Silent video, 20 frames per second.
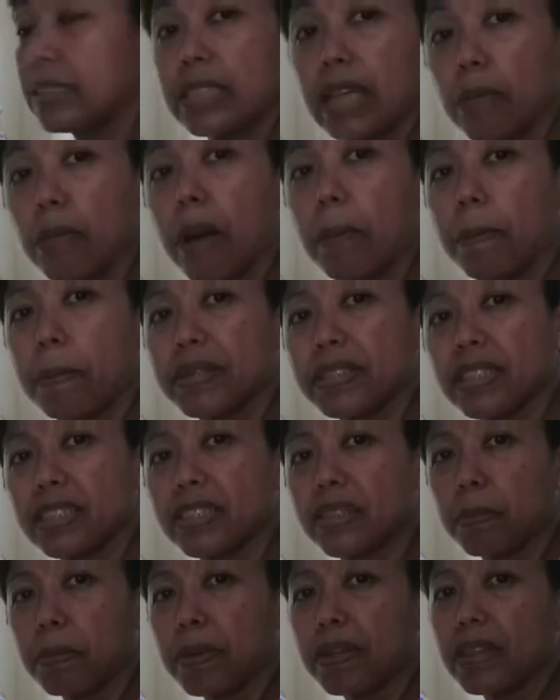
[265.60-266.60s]
sama persis
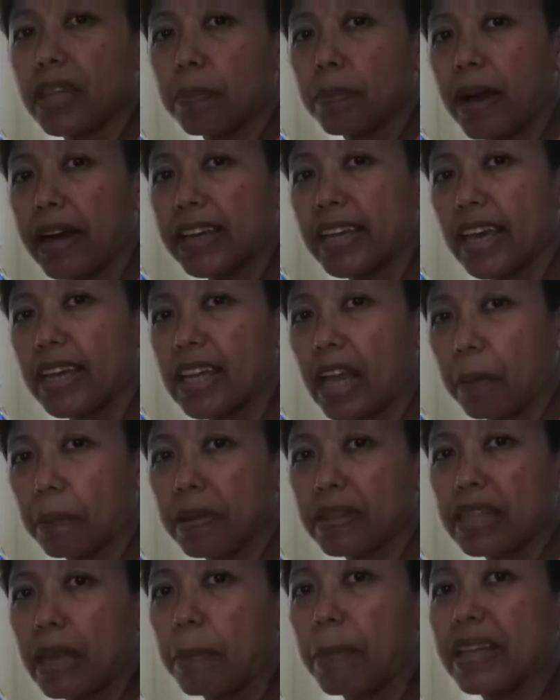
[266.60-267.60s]
seperti bagian yang
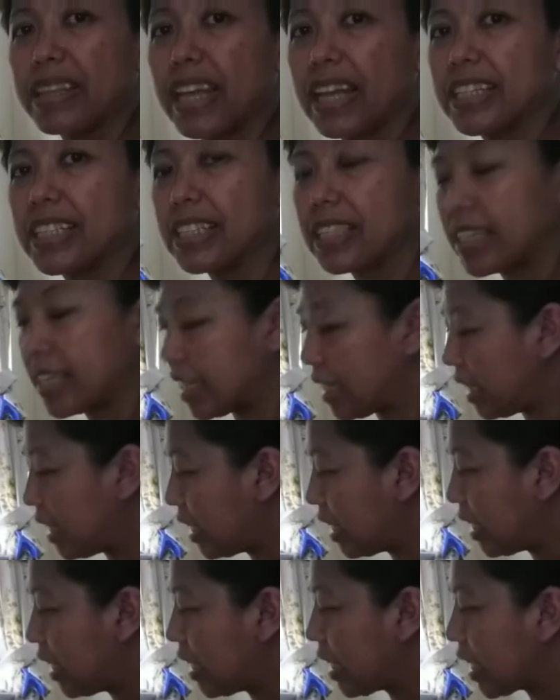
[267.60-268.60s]
pertama tadi
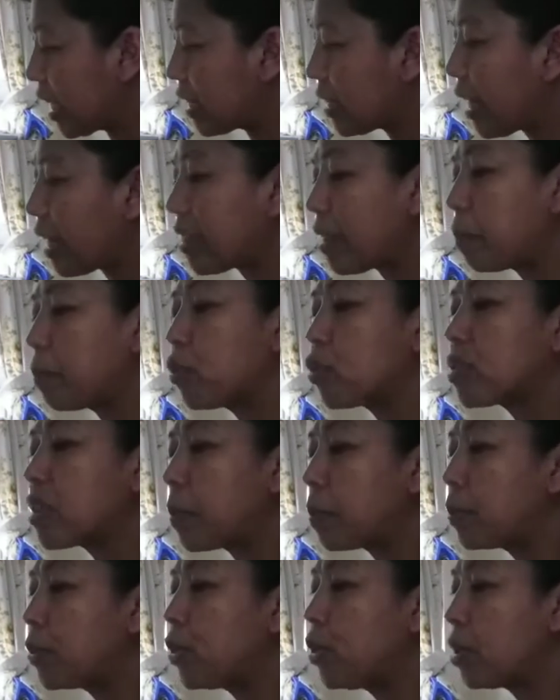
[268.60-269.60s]
kita
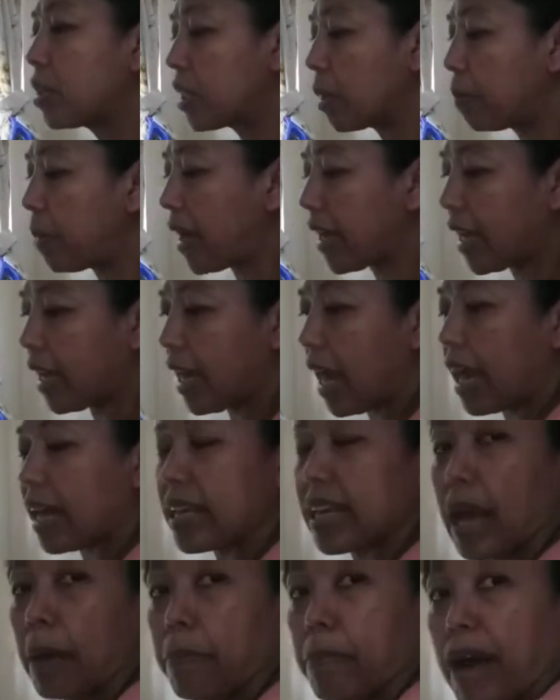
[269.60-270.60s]
tepuk-tepuk di bagian
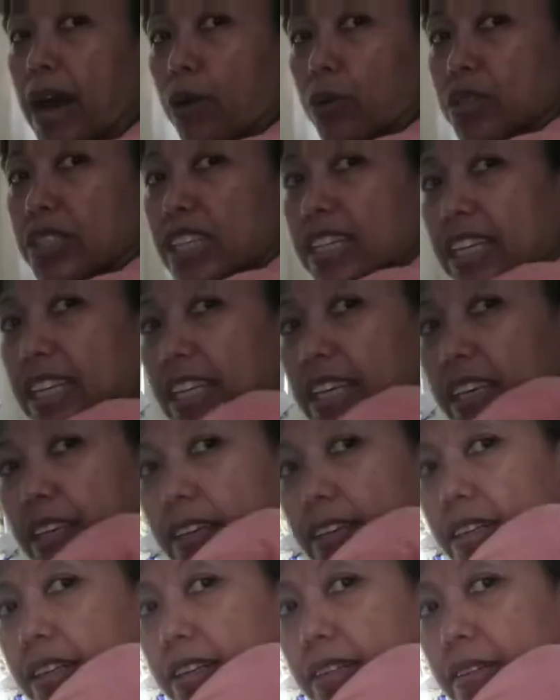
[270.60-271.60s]
area bahu sini
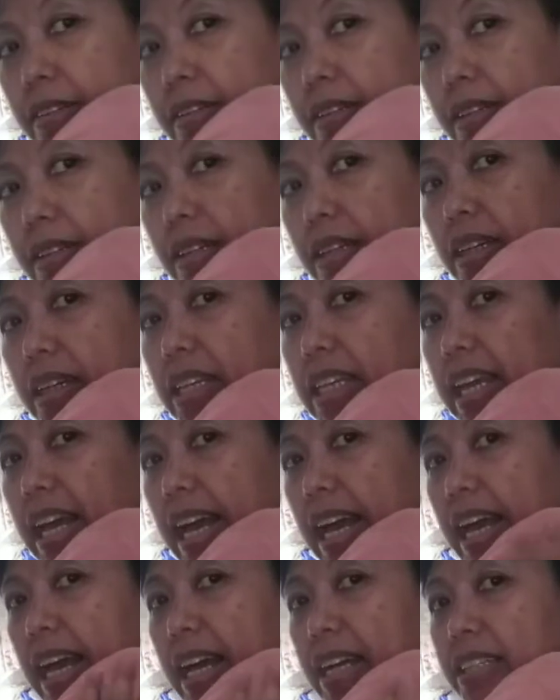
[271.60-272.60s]

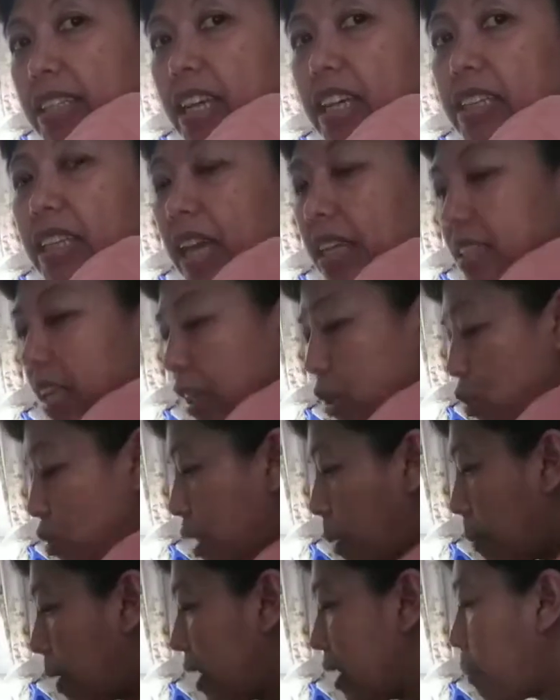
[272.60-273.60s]
nah sekitar 1-5
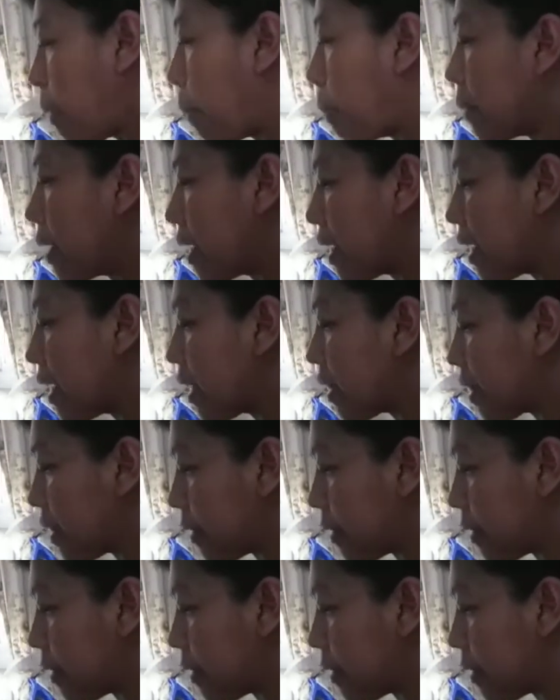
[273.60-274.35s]
menit